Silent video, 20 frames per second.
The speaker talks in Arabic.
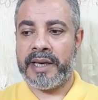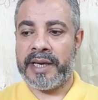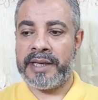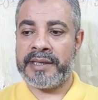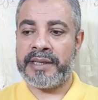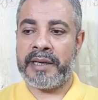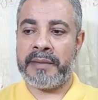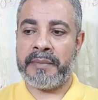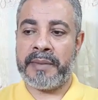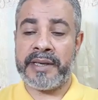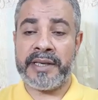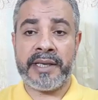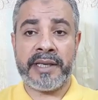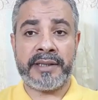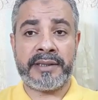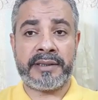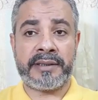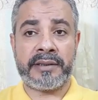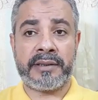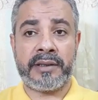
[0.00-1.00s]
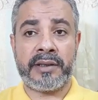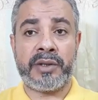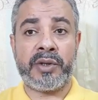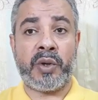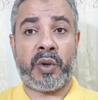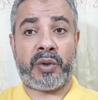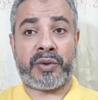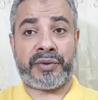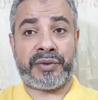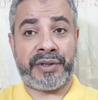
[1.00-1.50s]
إن الميت
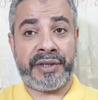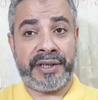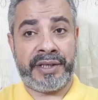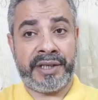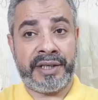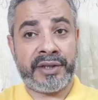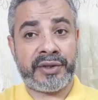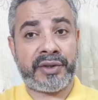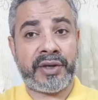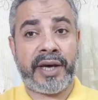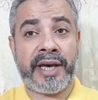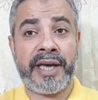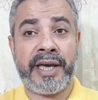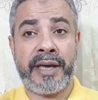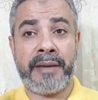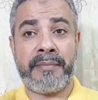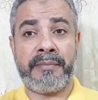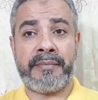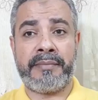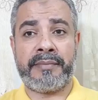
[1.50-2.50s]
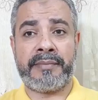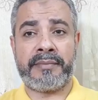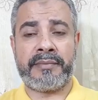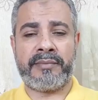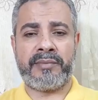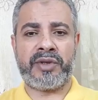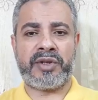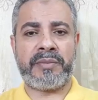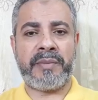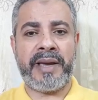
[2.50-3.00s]
يعطيني طعام
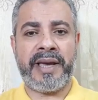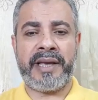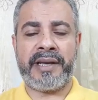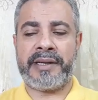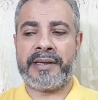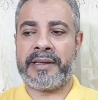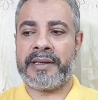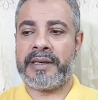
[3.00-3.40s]
مش مال